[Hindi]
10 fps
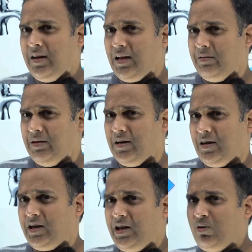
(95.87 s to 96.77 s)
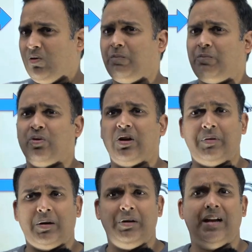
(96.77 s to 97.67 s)
इवन टिकॉन प्रोग्रामर
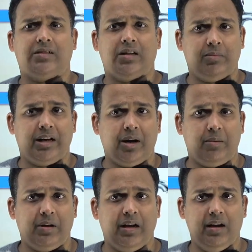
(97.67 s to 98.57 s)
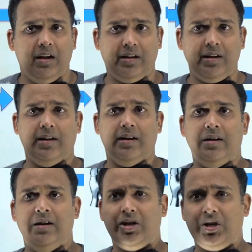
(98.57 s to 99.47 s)
भी आजकल मार्केट में आया है ठीक है
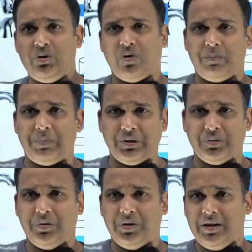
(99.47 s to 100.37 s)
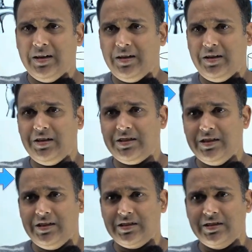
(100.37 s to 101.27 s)
टिकॉन पे जो डी सी डी
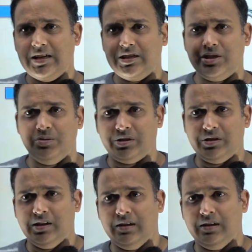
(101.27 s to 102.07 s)
सी आई सी होती है